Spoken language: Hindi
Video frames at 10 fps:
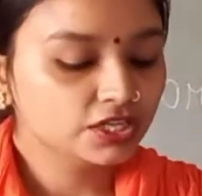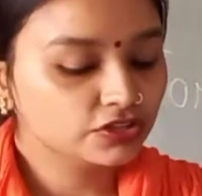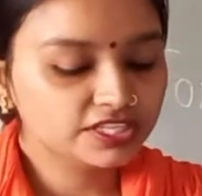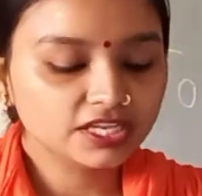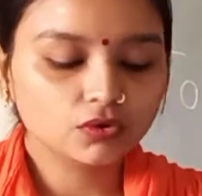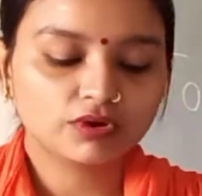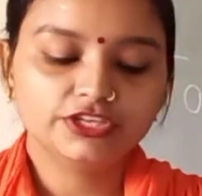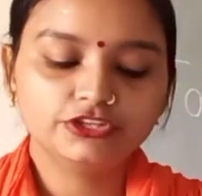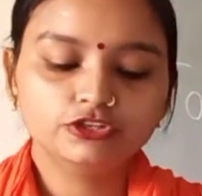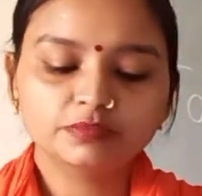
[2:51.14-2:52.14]
तो ये हो
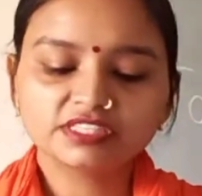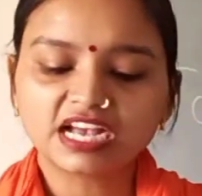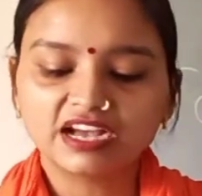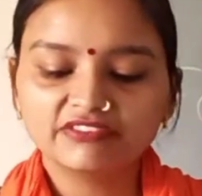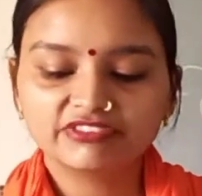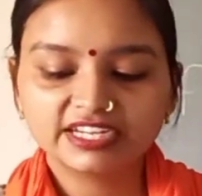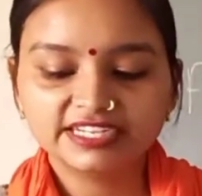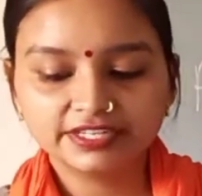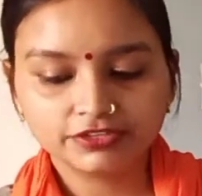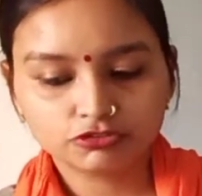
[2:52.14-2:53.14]
गए यू मस्ट हैव
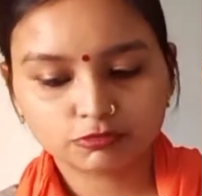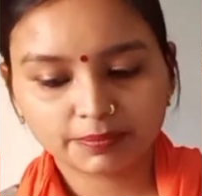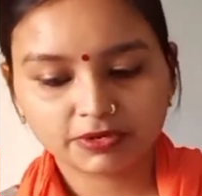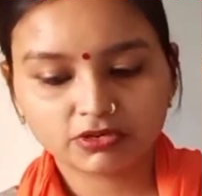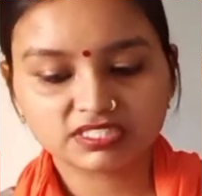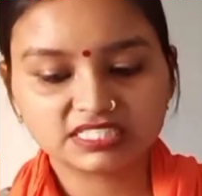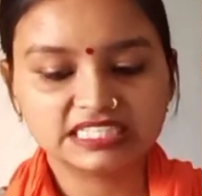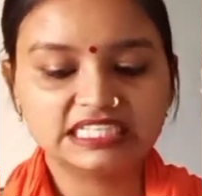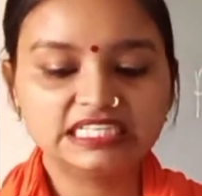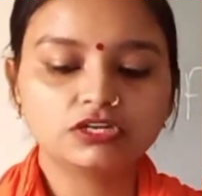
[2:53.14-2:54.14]
रीड इन न्यूज़पेपर और
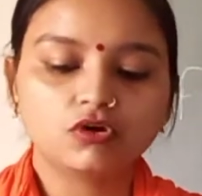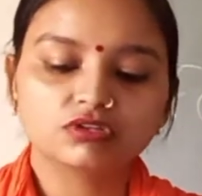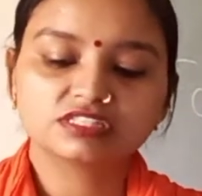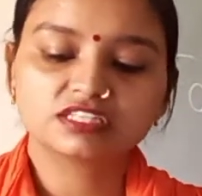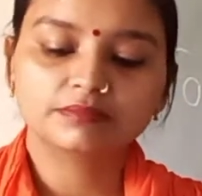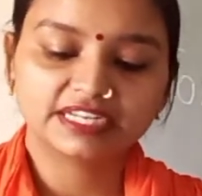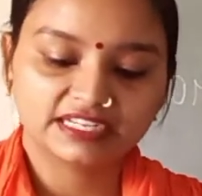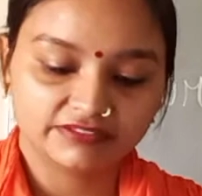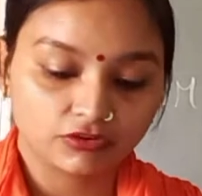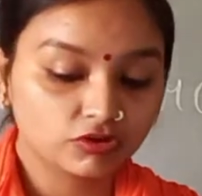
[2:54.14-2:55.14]
सीन ऑन सम
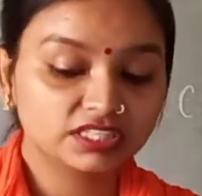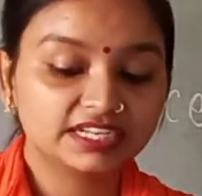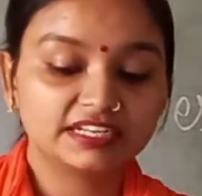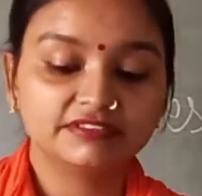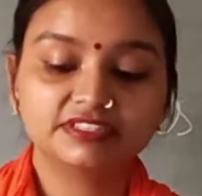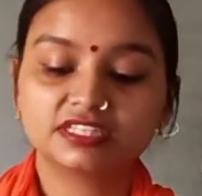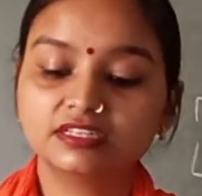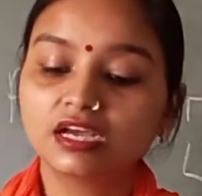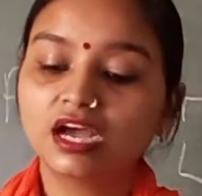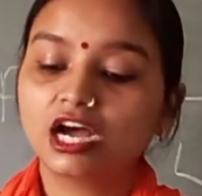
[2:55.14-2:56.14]
टेली ऑन द
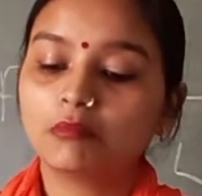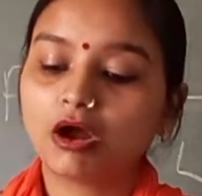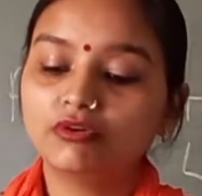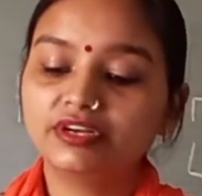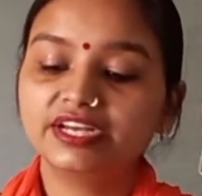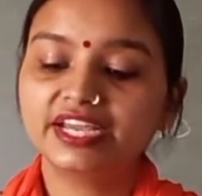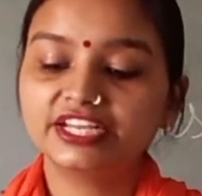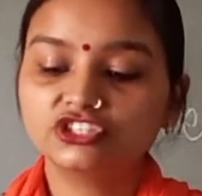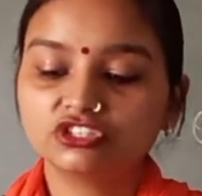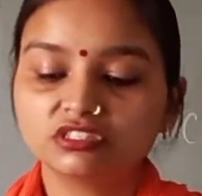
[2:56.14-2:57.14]
टेलीविज़न अबाउट
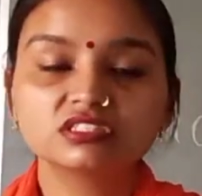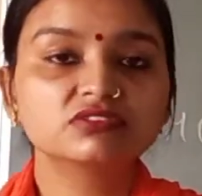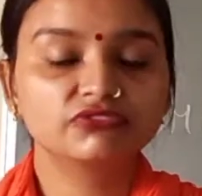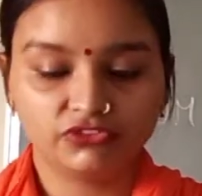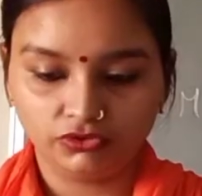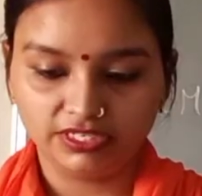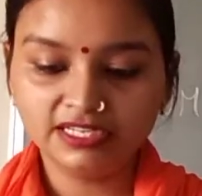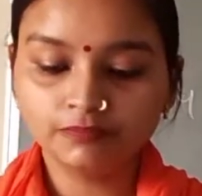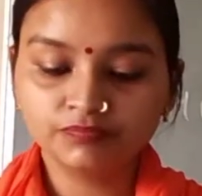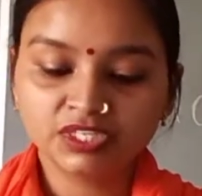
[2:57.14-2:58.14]
नेचर्स फ्यूरी
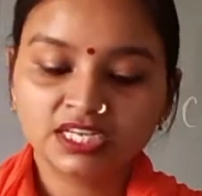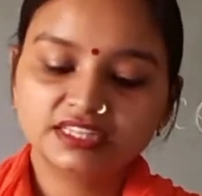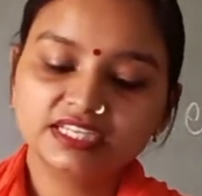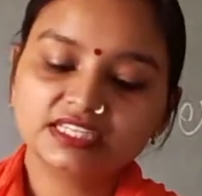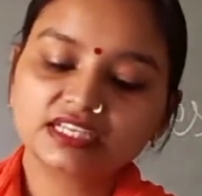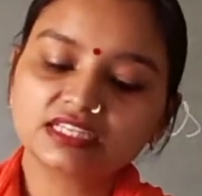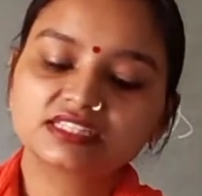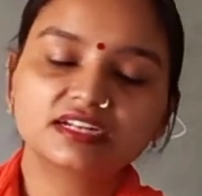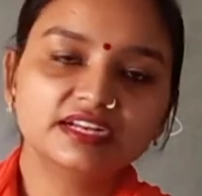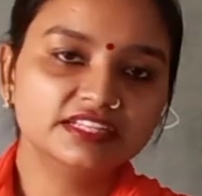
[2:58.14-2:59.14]
दीज आर
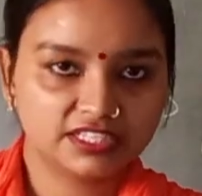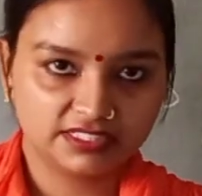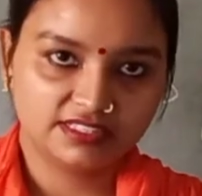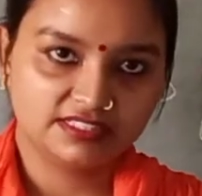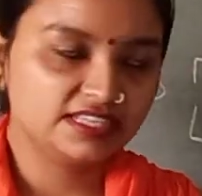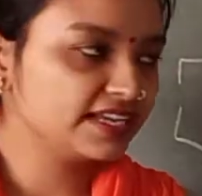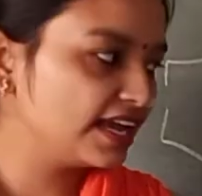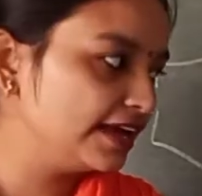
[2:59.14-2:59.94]
सडन चेंजेस ये क्या